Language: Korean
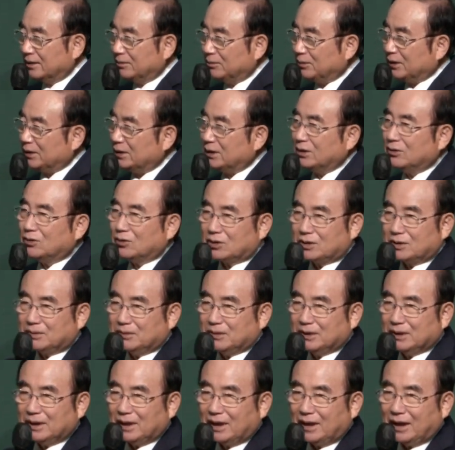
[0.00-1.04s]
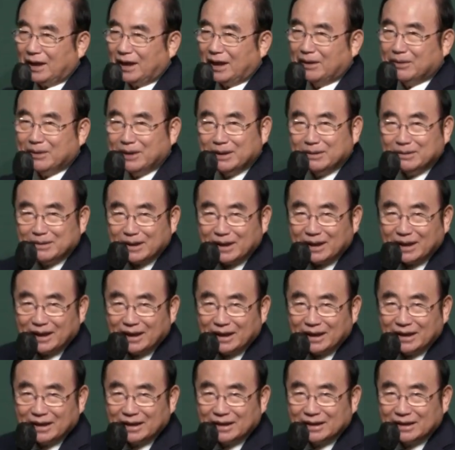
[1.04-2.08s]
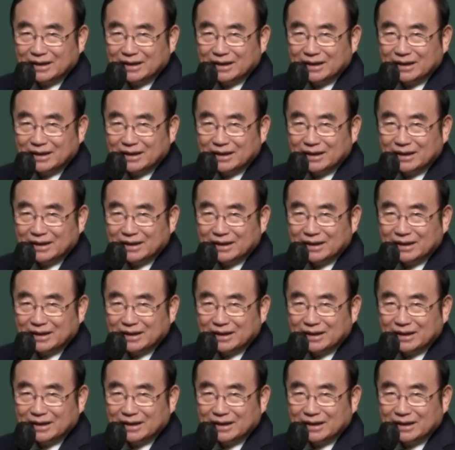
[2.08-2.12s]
빛의 도시입니다. 아멘입니까?